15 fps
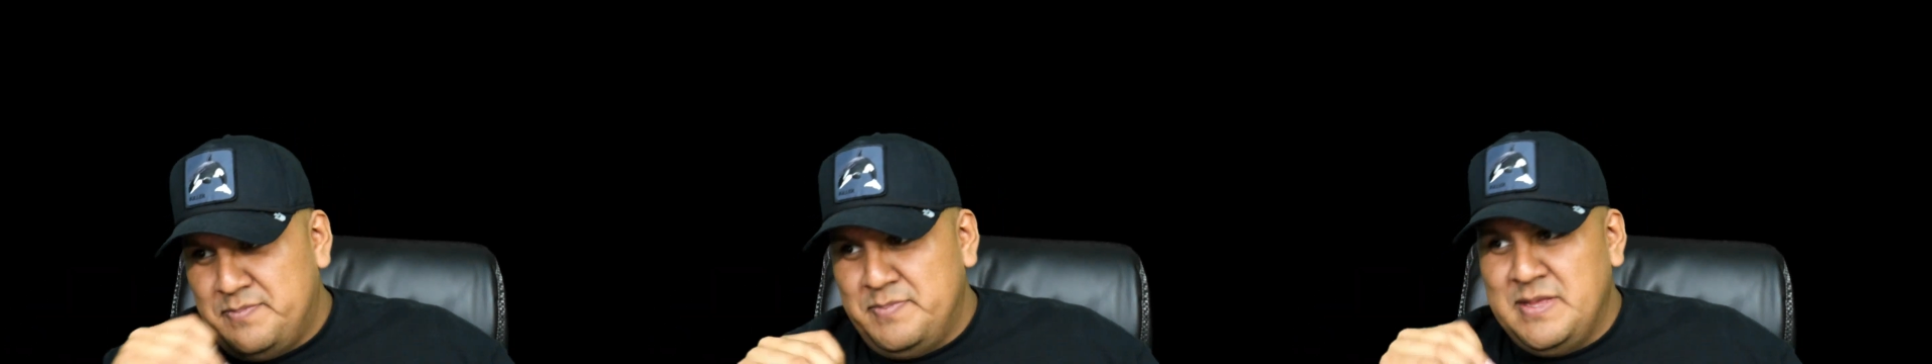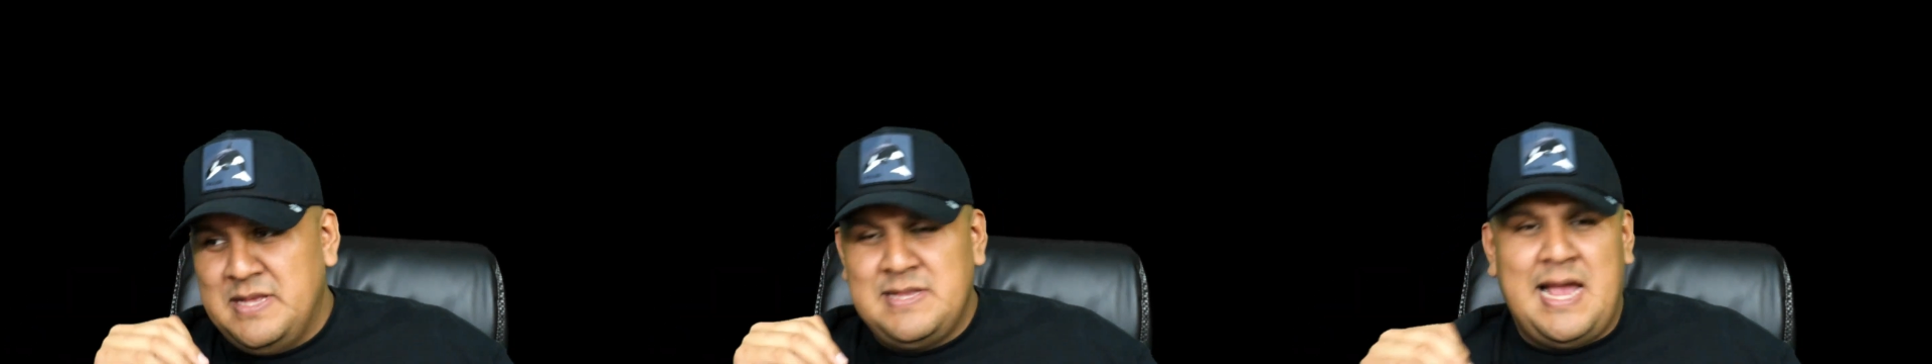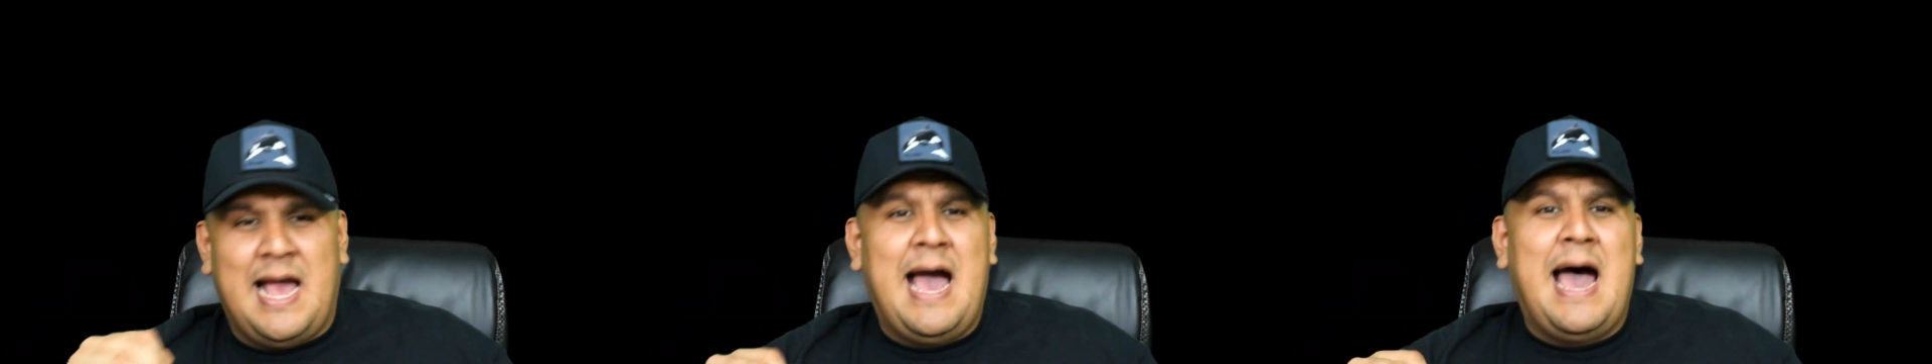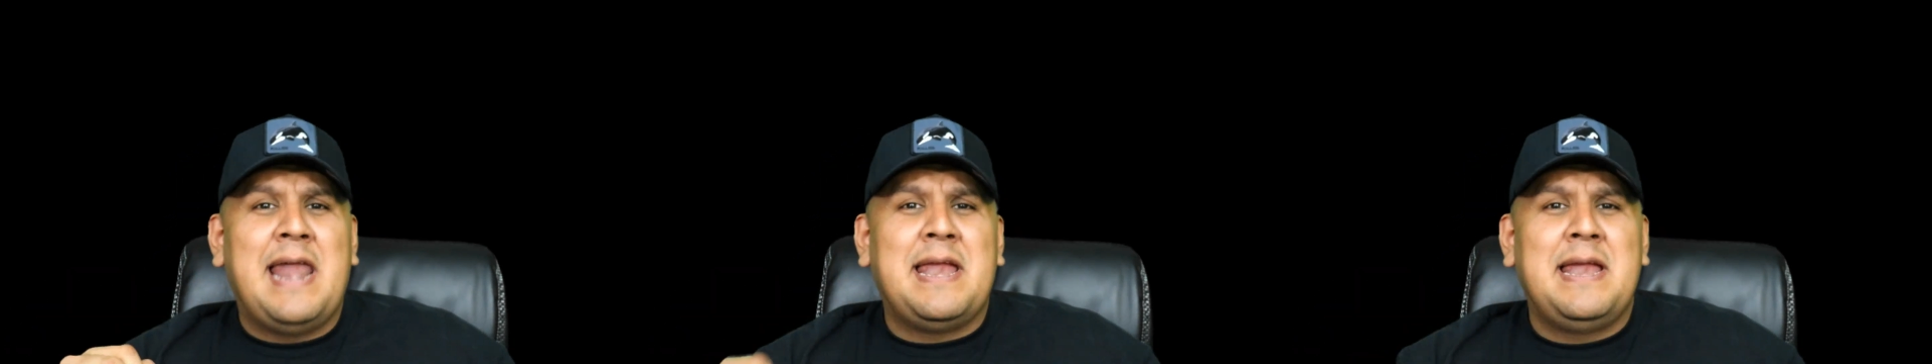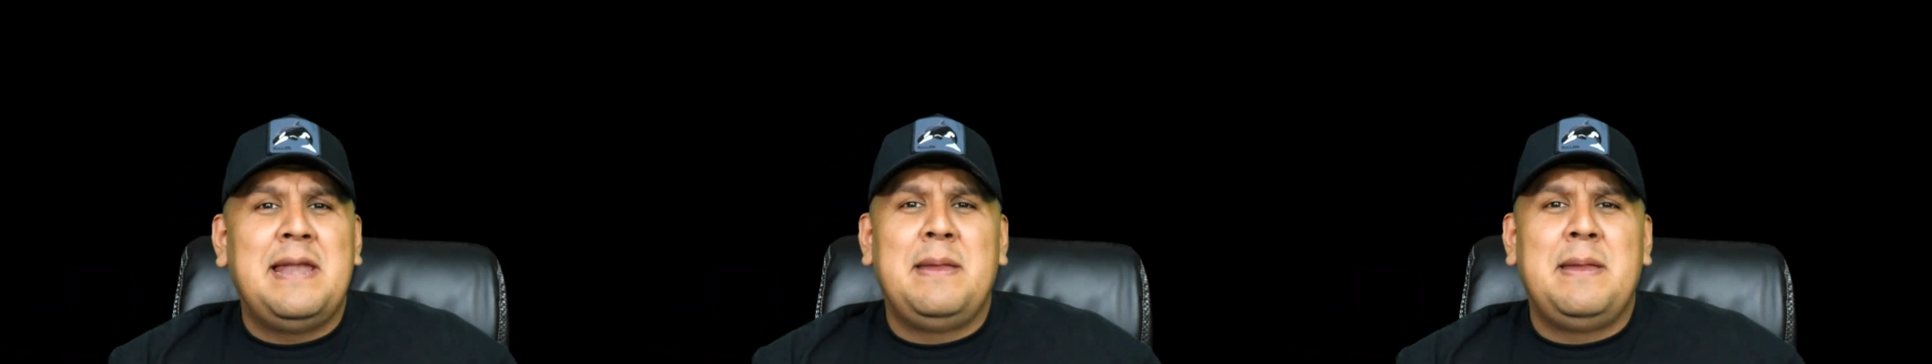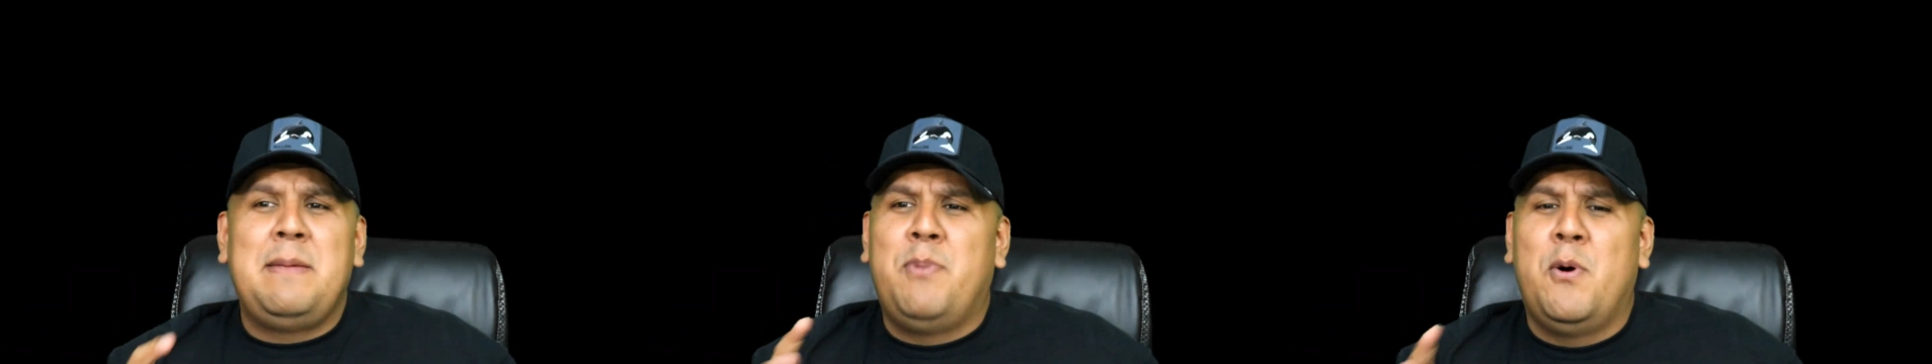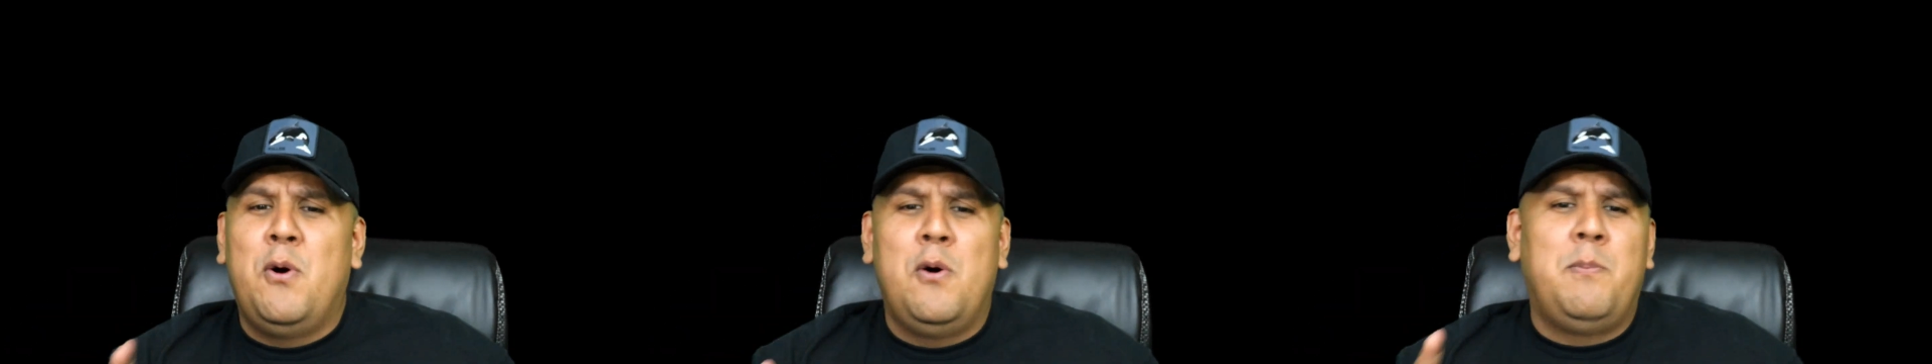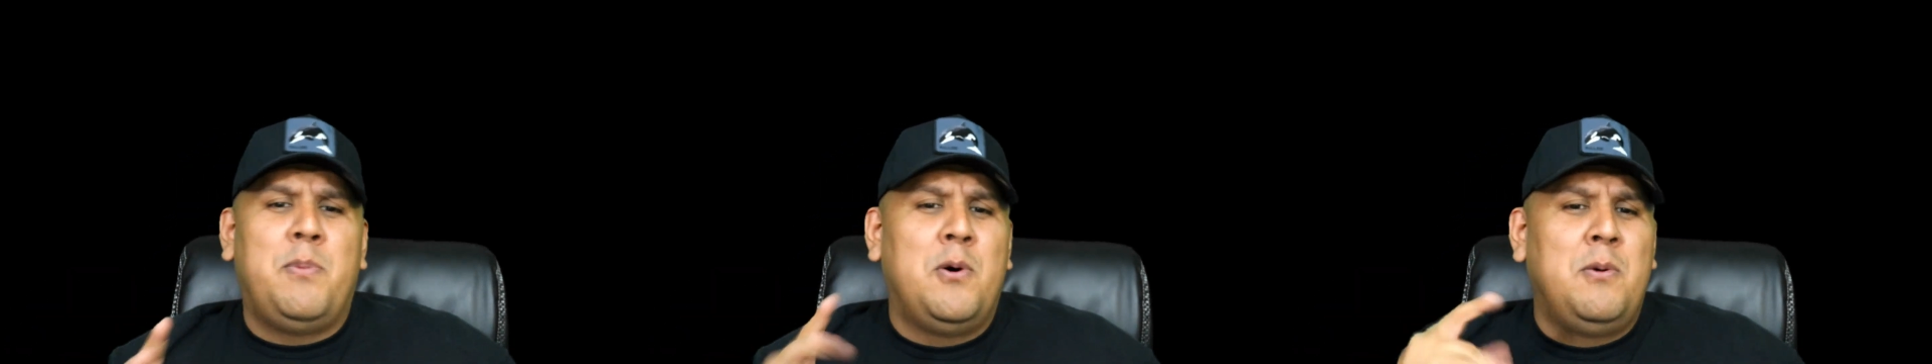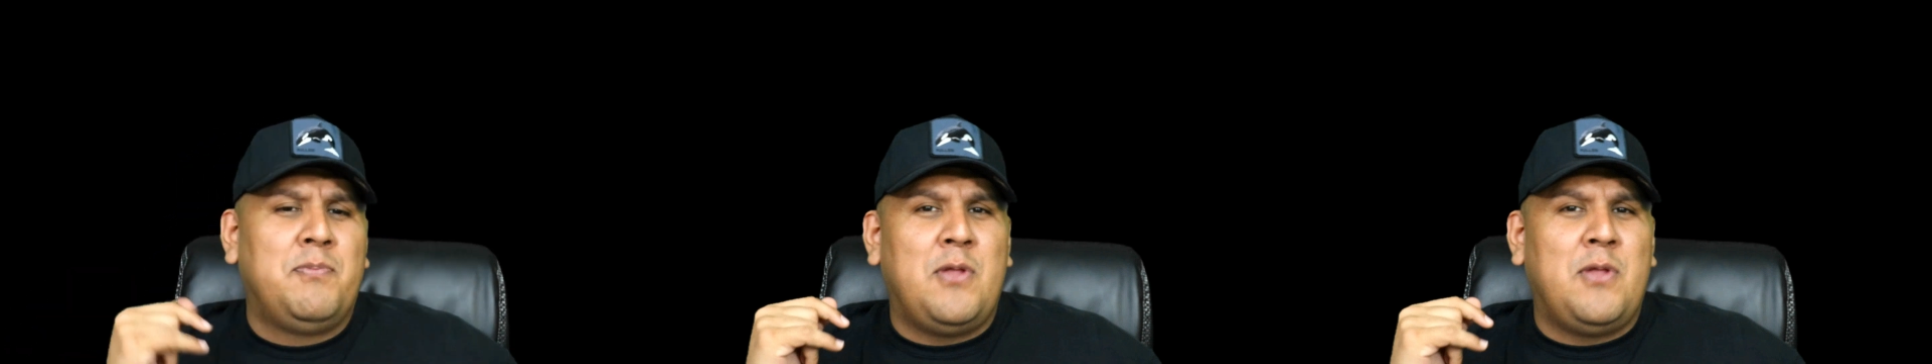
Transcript: Se agarran y pum, pum,